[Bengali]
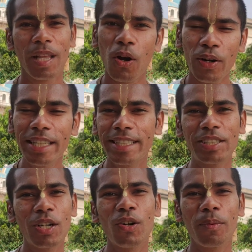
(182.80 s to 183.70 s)
সকলেই
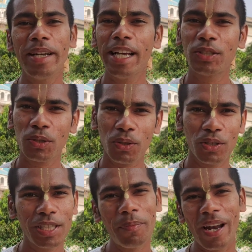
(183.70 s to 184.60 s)
চেষ্টা করবেন এই
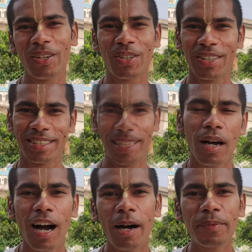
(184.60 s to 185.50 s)
চতুর্দশী পালন করতে
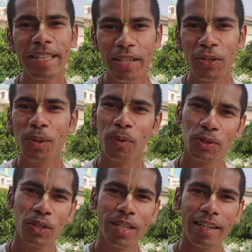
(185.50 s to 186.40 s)
আপনাদের কোনো
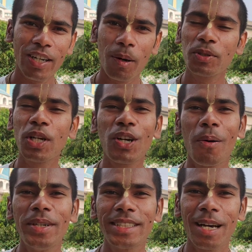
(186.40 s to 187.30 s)
প্রশ্ন থাকলে অবশ্যই
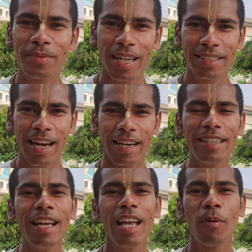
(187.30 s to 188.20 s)
কমেন্টে আপনারা জানান
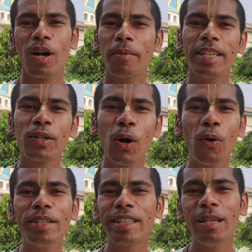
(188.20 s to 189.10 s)
এবং আমাদের
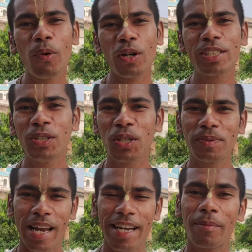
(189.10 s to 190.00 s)
গৌনিতাই ব্লগস ইউটিউব
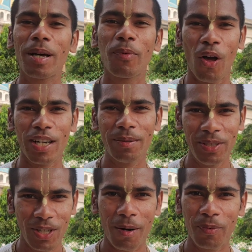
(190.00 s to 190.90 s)
চ্যানেলে আমরা ব্লগিং
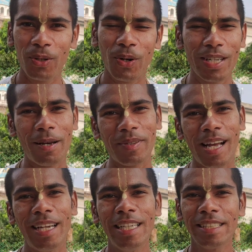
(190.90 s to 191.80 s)
ভিডিও আপলোড করি
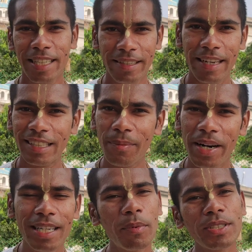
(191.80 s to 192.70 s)
আপনারা সেটি দেখতে
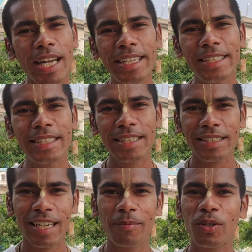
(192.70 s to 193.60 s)
পারেন এবং চ্যানেলটি
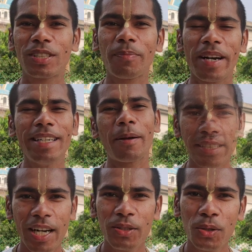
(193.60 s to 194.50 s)
সাবস্ক্রাইব করতে পারেন
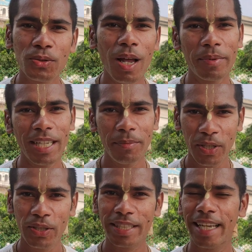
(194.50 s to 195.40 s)
আপনারা যারা নতুন আমাদের
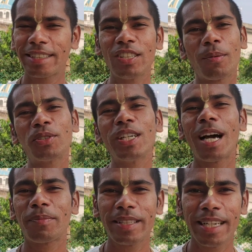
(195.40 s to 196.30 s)
ভিডিওটি দেখছেন অবশ্যই
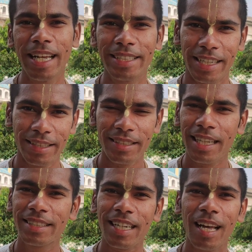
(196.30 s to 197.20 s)
আপনাদের এই চ্যানেলটি
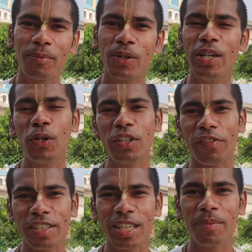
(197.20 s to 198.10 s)
সাবস্ক্রাইব করে
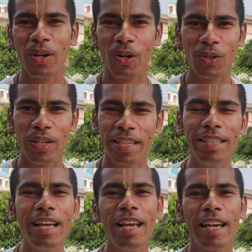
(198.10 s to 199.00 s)
নোটিফিকেশান বেল অন করে
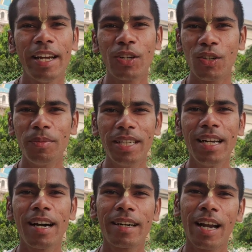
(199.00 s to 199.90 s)
নিন এরকমই
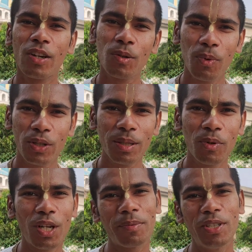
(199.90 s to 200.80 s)
নানারকম
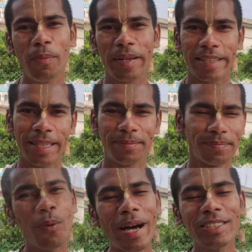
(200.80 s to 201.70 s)
ভক্তিমূলক ভিডিও পেতে
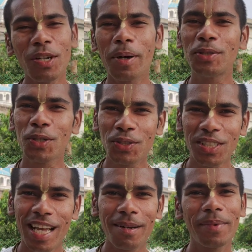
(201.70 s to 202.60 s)
ধন্যবাদ সবাই সুস্থ
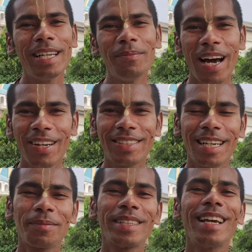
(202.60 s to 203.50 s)
থাকবেন ভালো
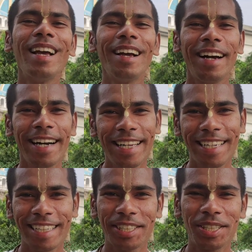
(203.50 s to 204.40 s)
থাকবেন হরে
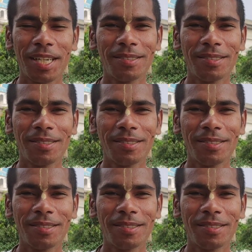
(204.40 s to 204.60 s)
কৃষ্ণ